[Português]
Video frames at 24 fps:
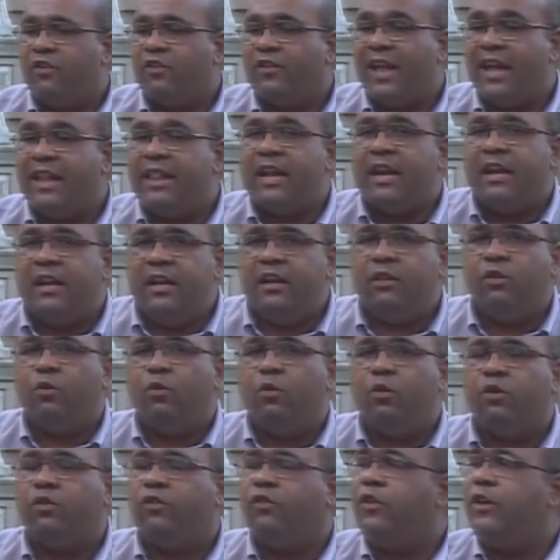está na
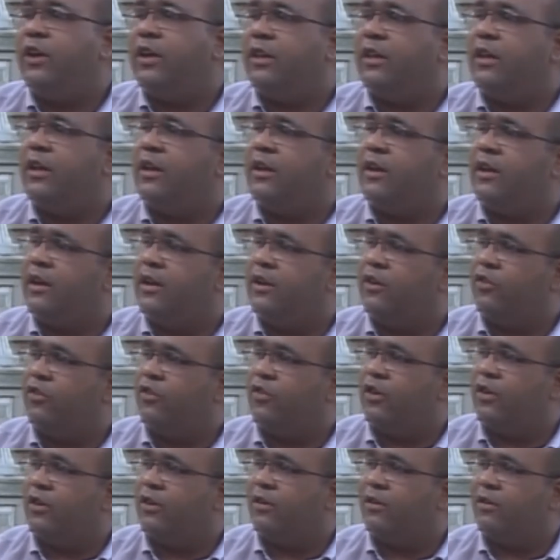liturgia da
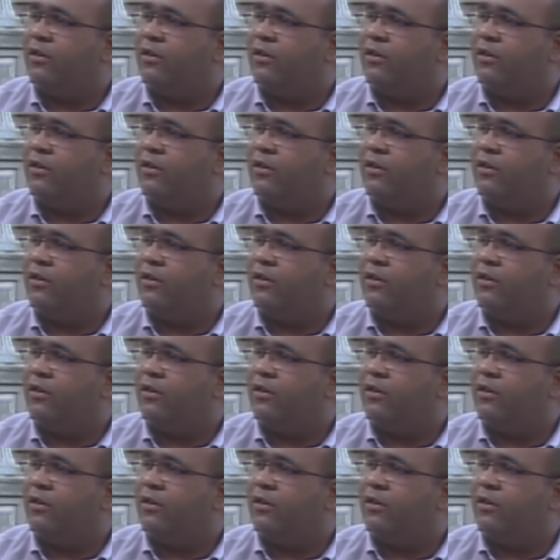igreja